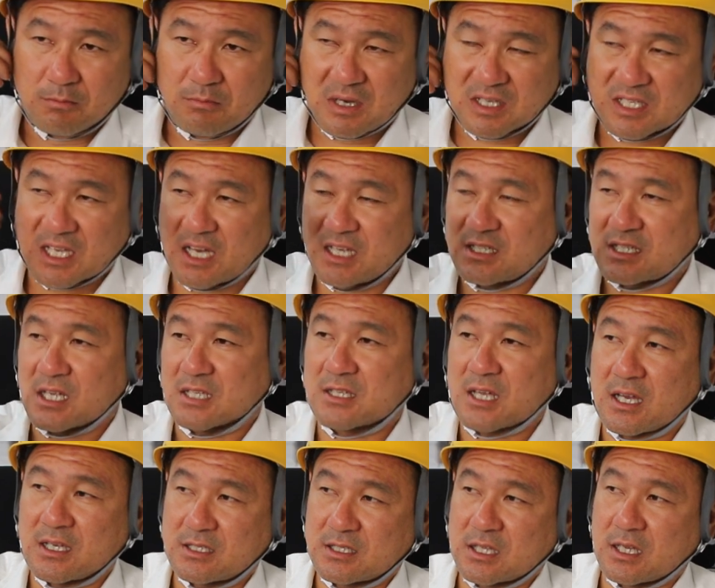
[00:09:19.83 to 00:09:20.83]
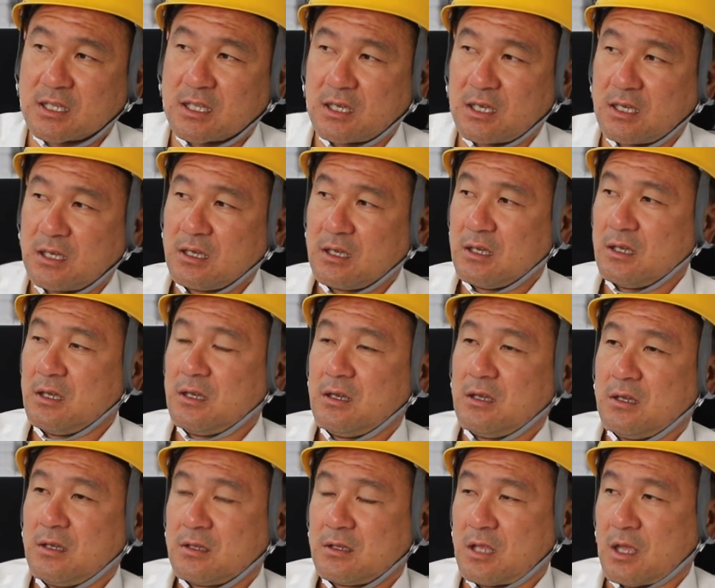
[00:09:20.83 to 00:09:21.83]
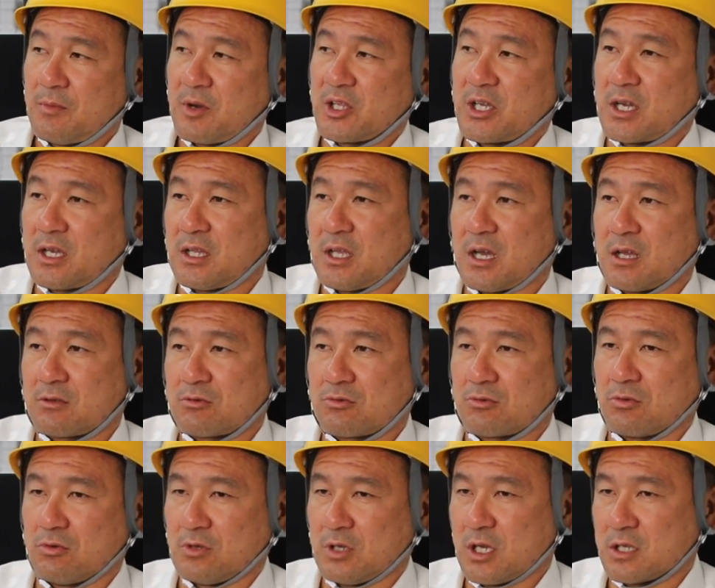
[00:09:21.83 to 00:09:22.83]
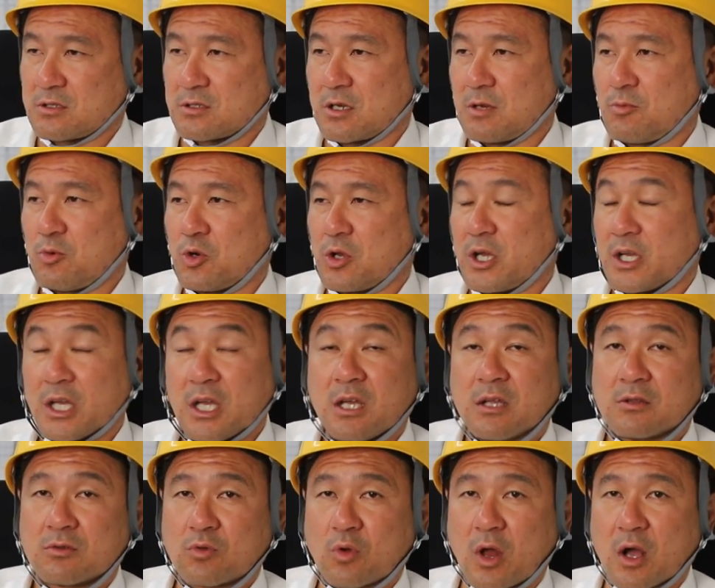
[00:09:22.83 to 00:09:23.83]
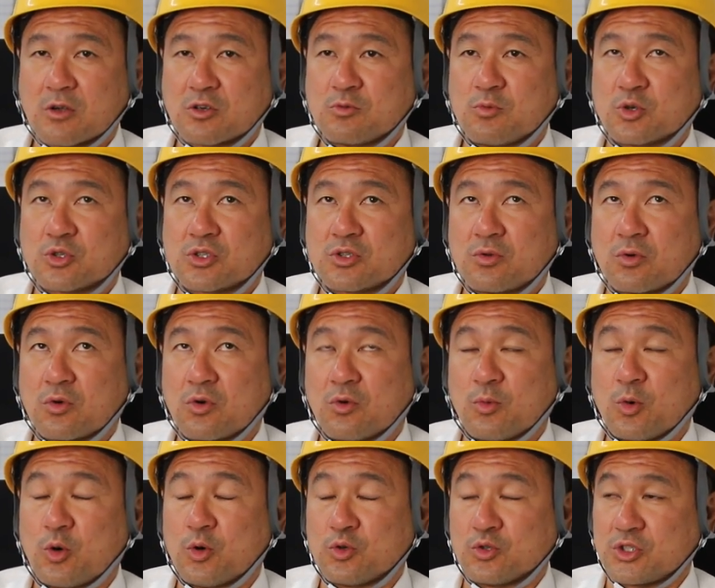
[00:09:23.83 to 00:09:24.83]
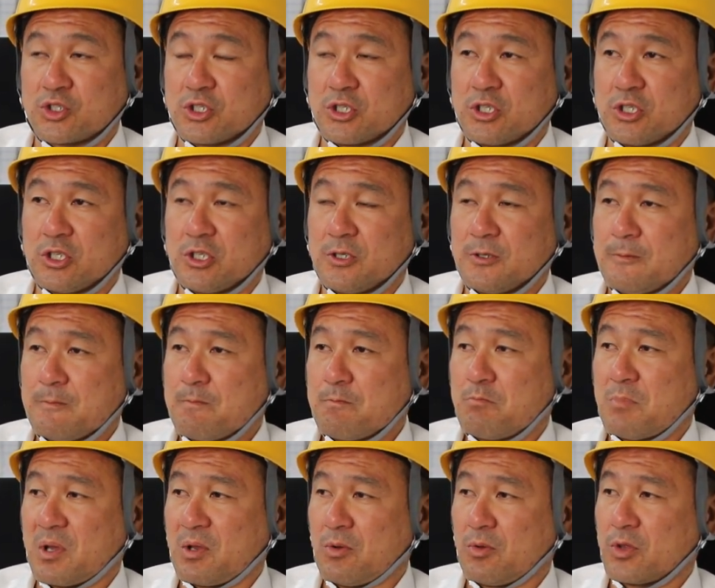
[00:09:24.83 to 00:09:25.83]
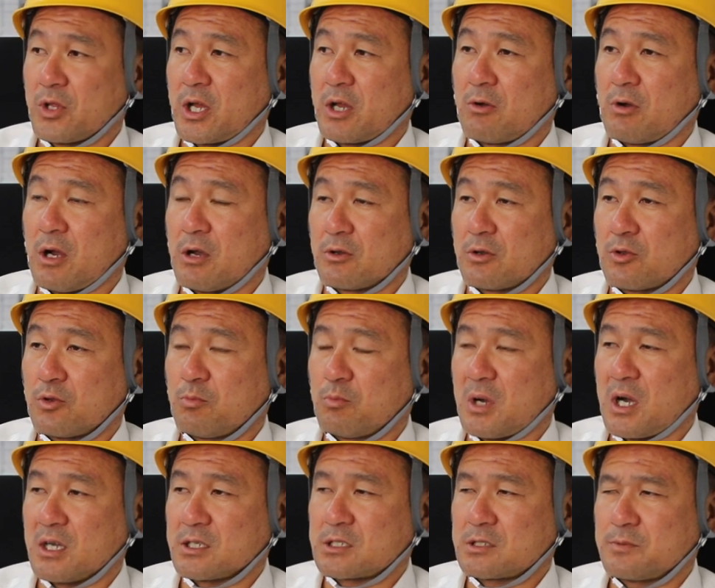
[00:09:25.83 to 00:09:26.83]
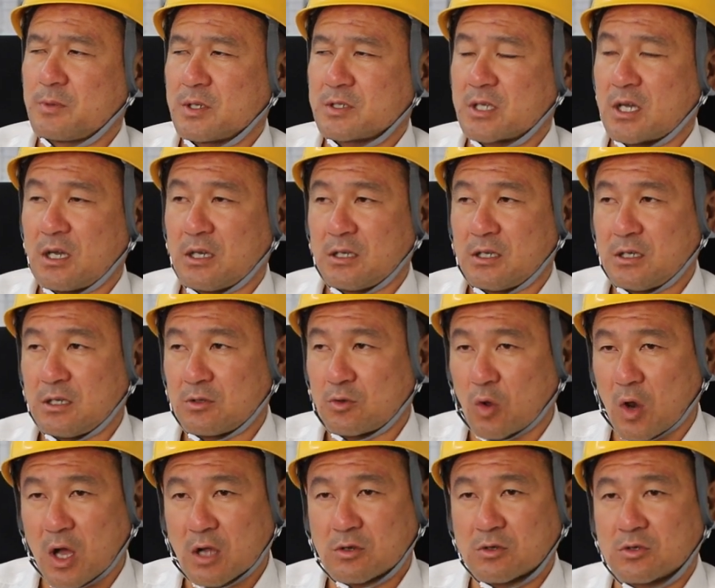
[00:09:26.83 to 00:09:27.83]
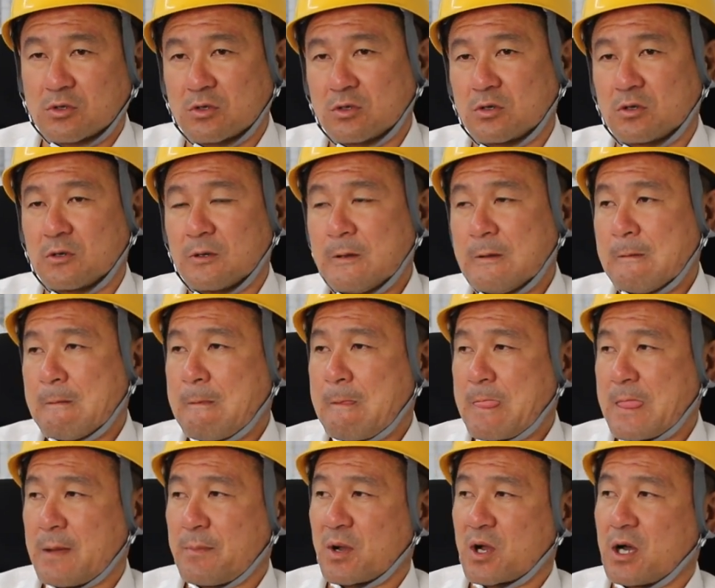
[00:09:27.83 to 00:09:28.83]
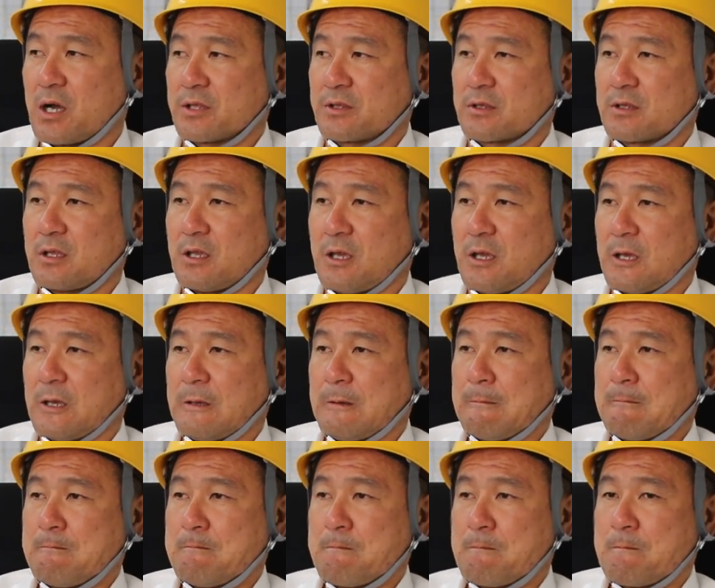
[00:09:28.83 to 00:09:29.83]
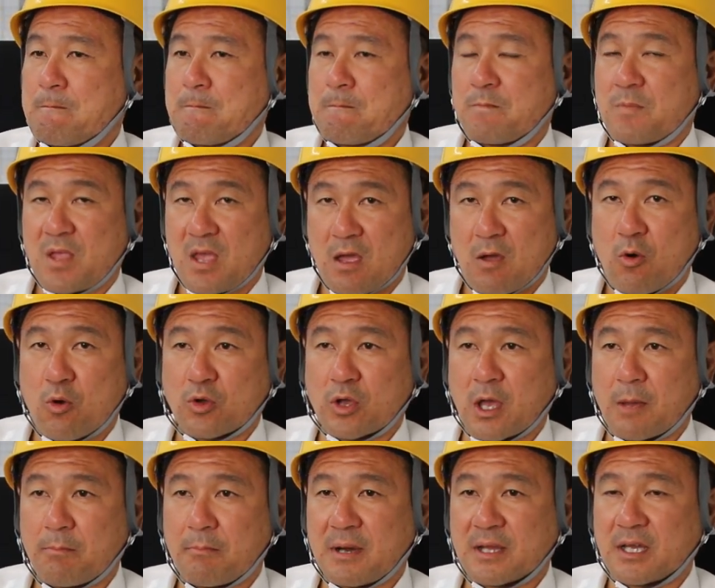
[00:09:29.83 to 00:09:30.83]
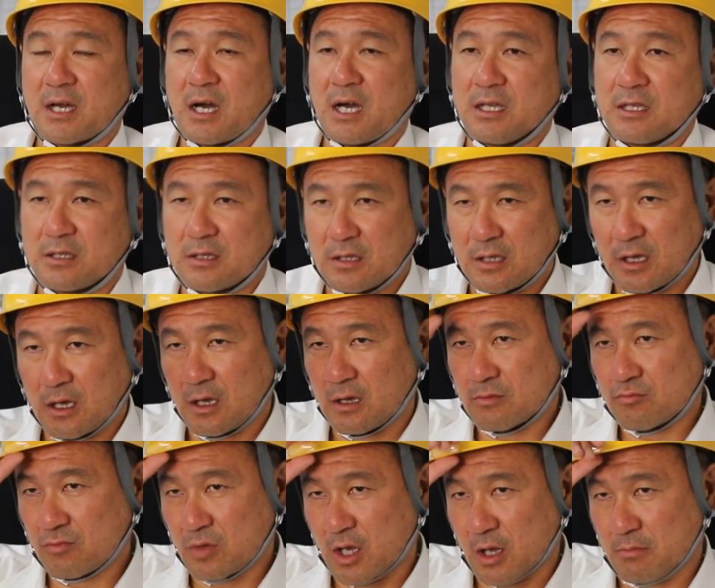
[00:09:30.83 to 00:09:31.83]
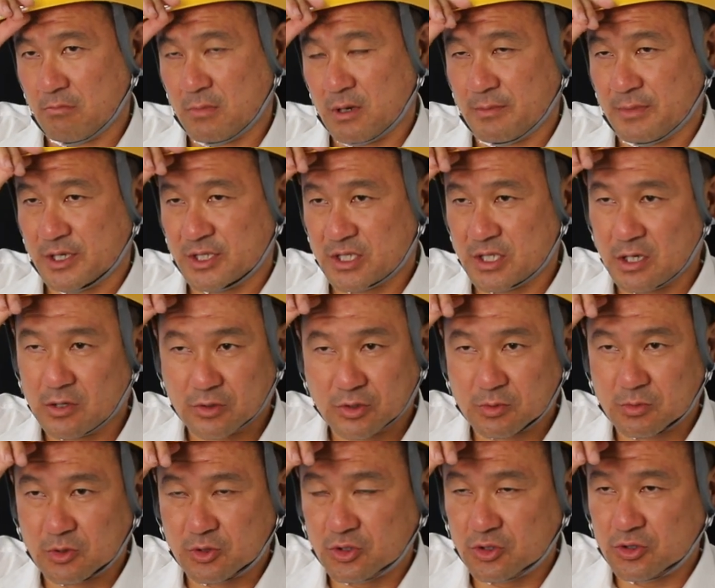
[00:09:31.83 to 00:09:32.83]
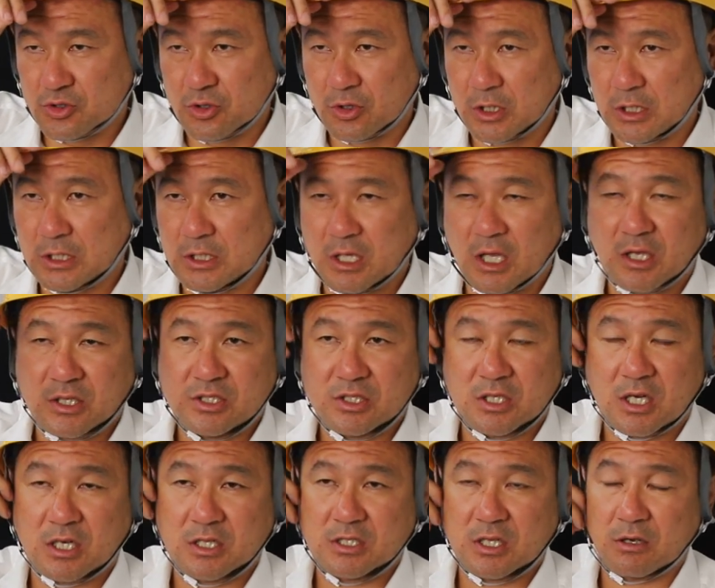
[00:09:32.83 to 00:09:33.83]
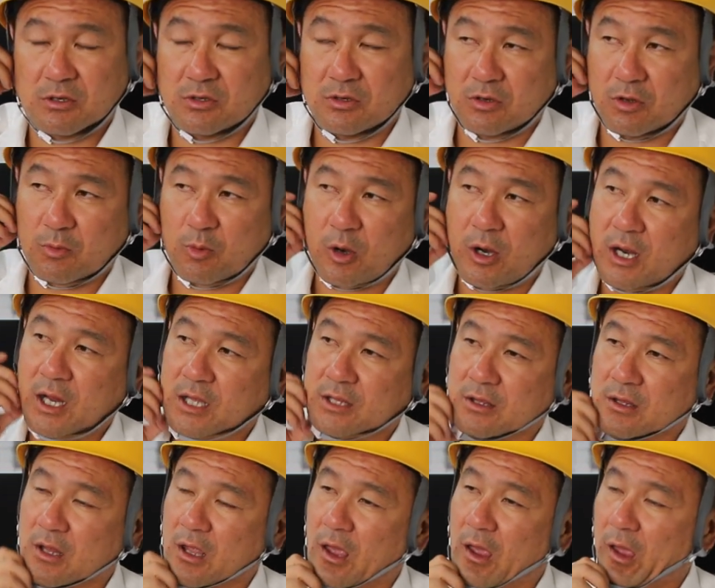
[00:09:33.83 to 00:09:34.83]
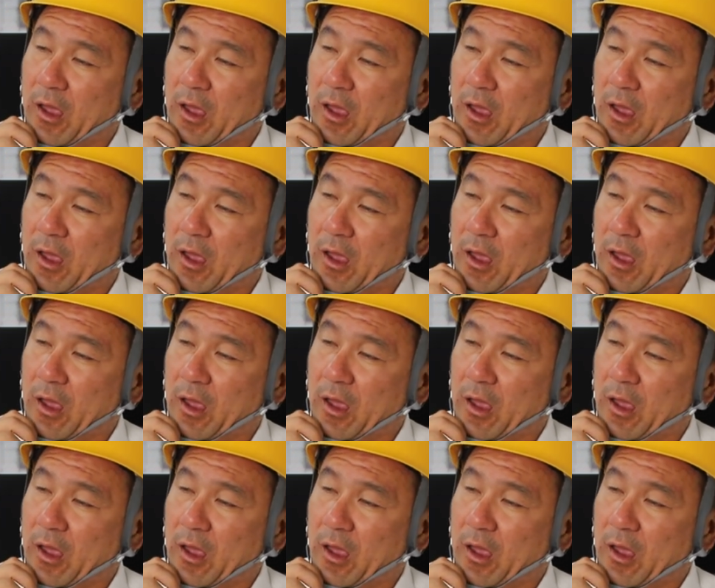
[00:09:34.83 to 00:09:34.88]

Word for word: まあ最下最下で手間だけでやっとるやつらもおるやねトラック持ちの子もおるし、まあ、いろんなのがあるけどまあ足場材トラックやっぱ買って、ね、保険まで入って、ねまあ、ましてやうちも従業員にねしっかりした給料も払って